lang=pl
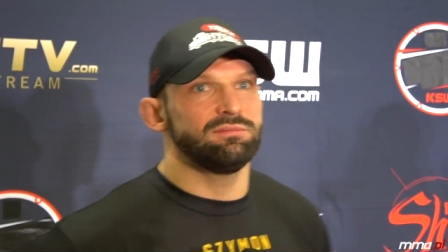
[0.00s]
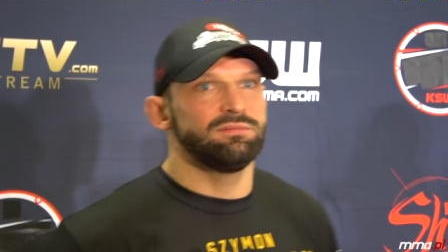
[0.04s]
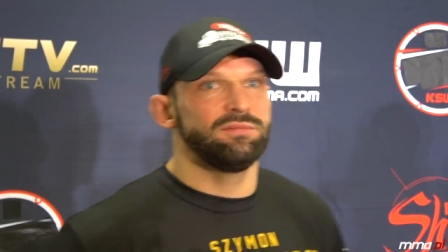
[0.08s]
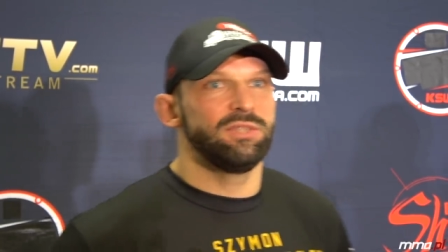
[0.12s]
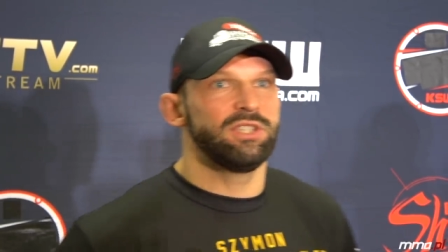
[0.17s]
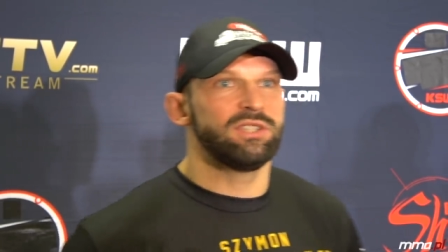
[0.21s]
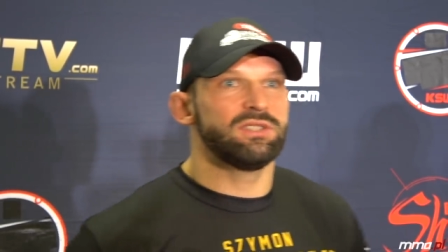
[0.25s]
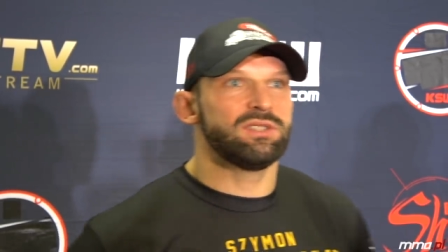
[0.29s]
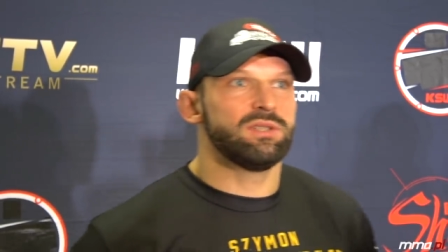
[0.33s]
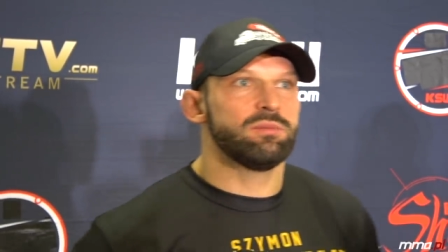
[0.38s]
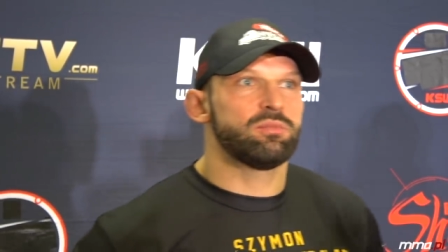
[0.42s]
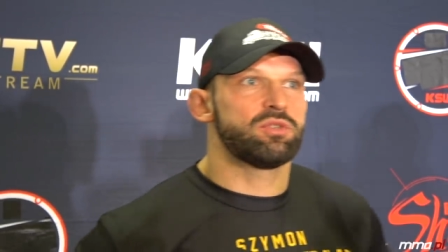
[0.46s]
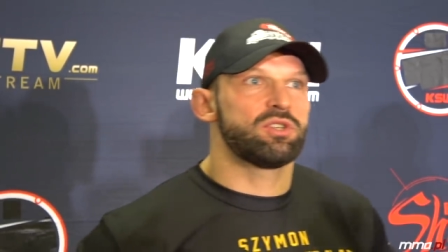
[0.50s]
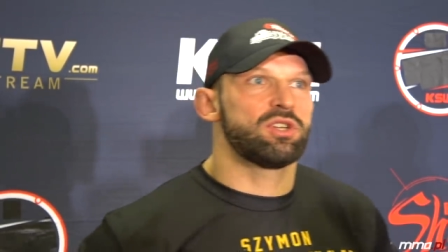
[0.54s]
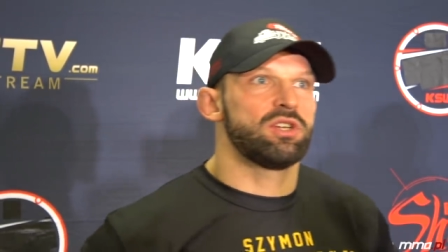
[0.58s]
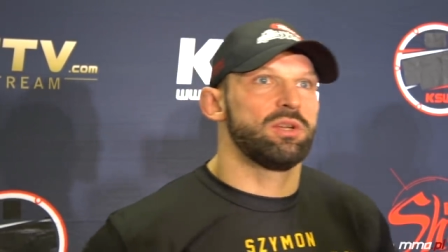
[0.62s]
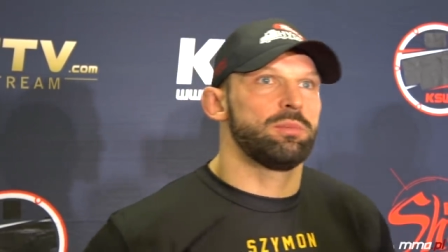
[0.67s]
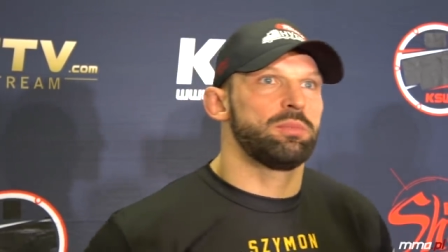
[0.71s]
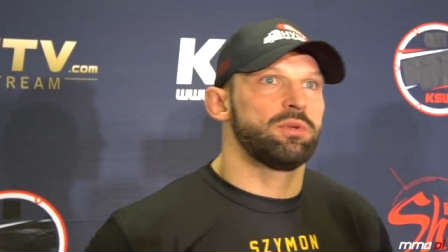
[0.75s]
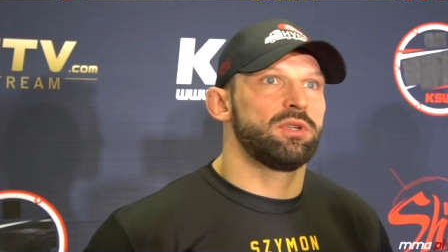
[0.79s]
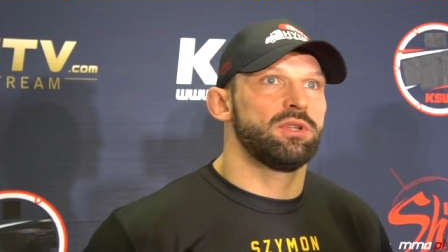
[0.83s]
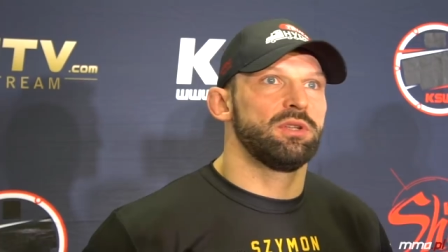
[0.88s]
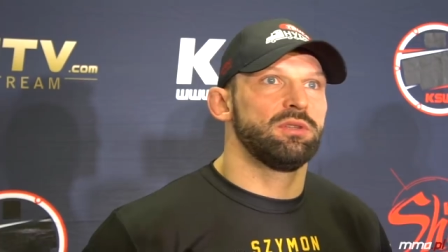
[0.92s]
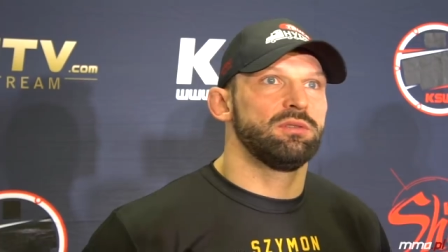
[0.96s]
Tak, jestem
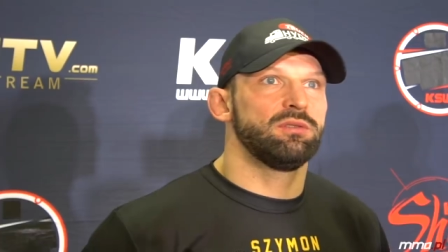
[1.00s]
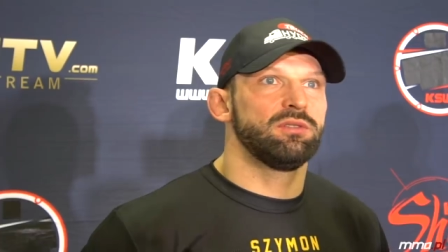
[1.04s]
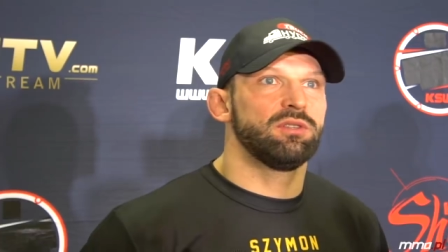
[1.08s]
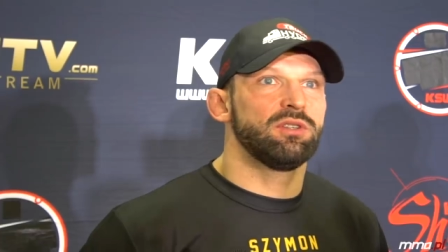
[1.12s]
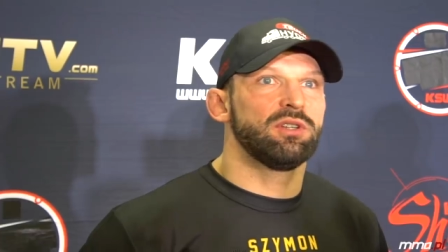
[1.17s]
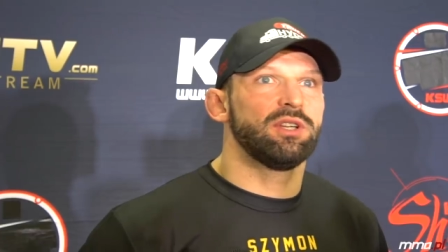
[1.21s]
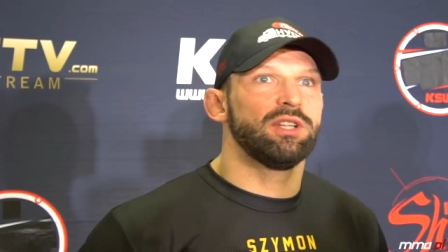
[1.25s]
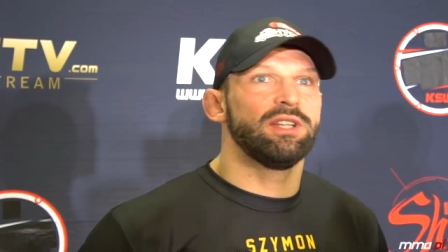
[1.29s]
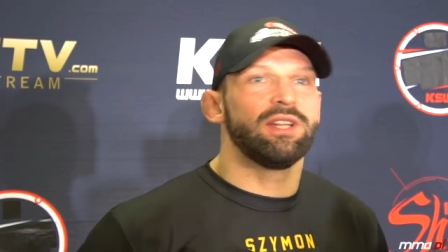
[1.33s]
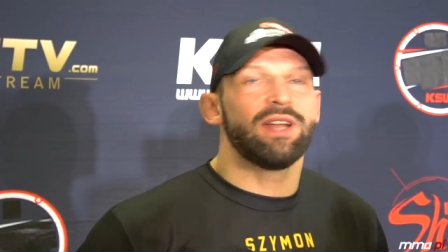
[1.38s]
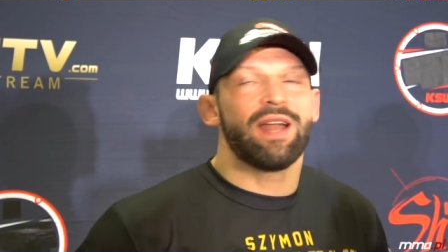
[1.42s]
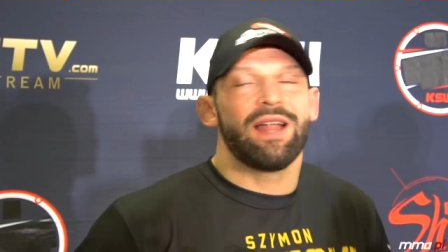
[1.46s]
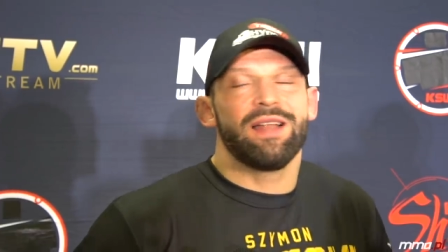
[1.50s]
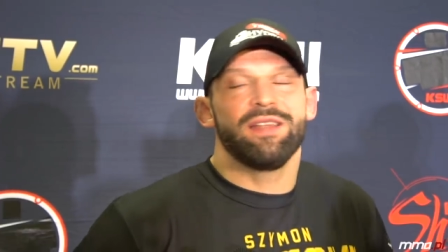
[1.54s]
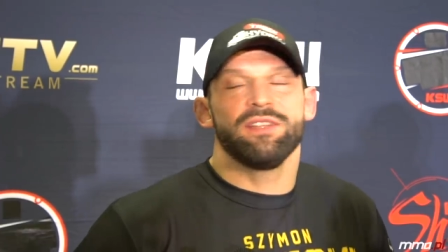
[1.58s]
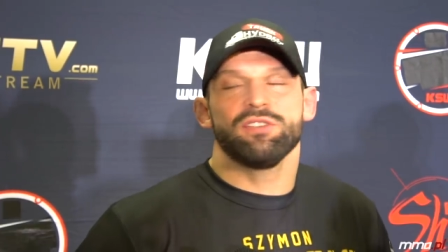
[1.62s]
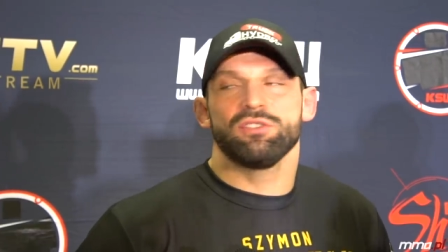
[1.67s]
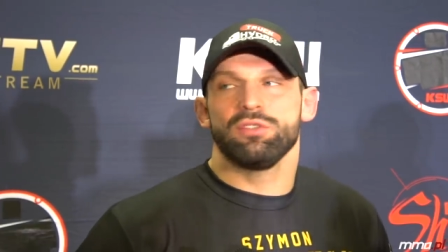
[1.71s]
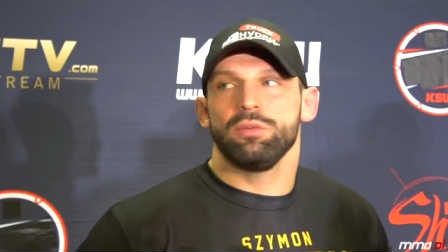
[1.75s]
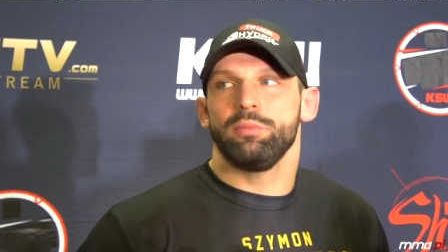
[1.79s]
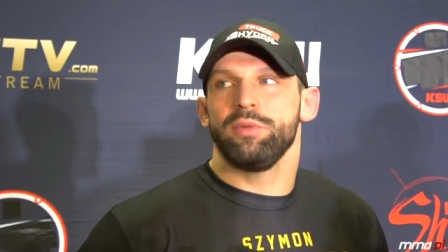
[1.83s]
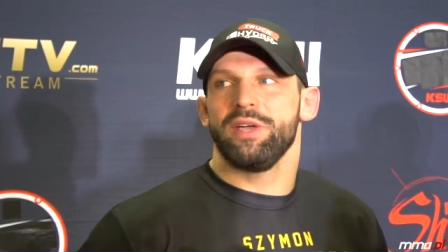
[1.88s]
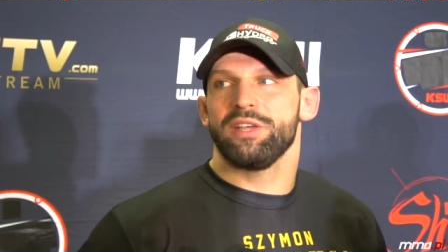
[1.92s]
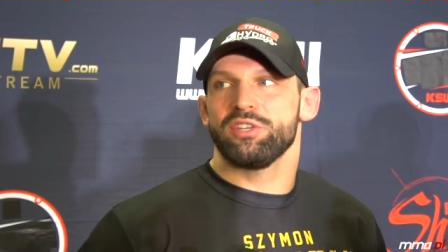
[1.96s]
szybki. No, generalnie
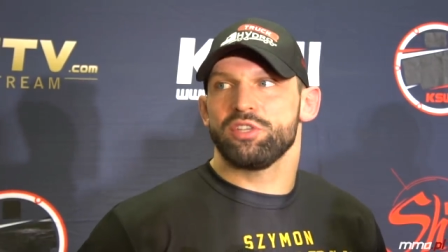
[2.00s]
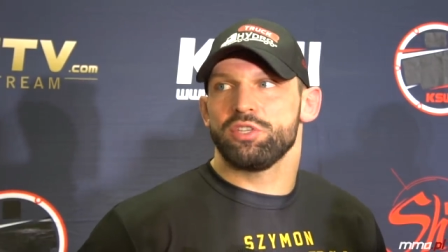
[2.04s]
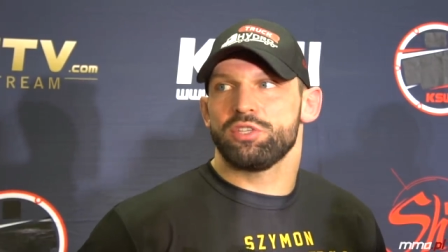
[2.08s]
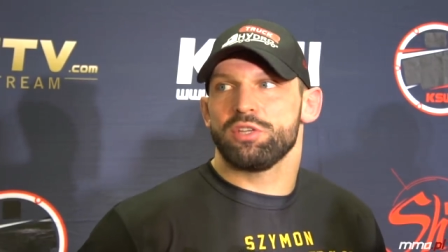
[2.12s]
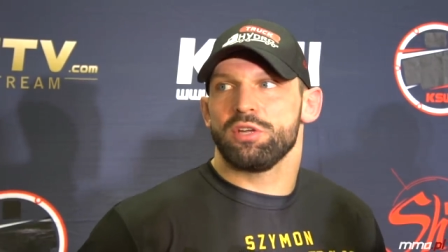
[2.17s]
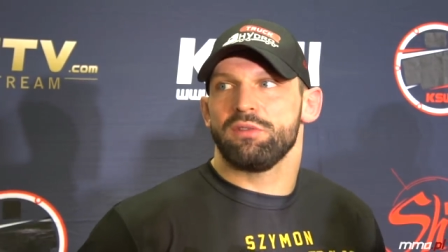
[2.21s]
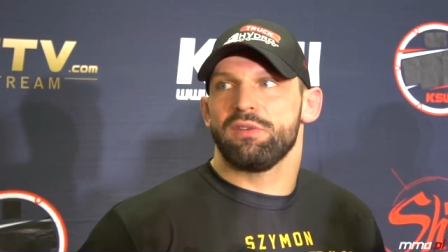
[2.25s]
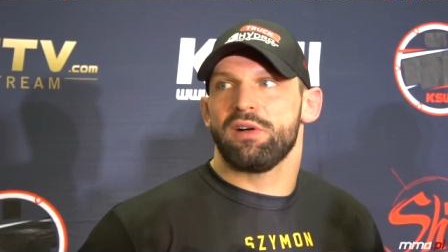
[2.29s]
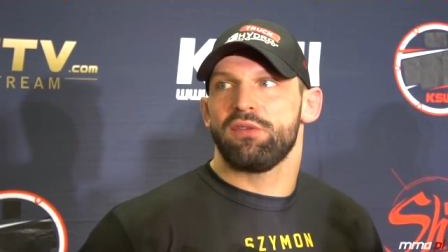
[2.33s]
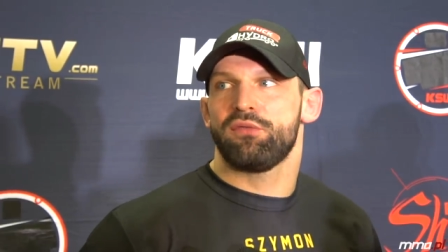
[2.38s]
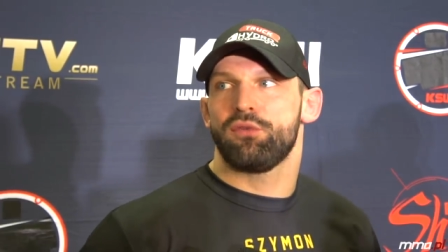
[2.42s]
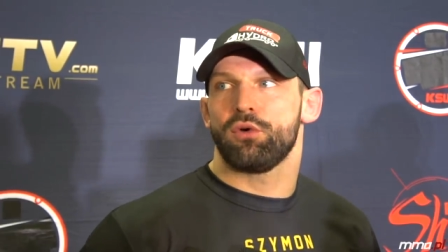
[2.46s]
jest to moja życiowa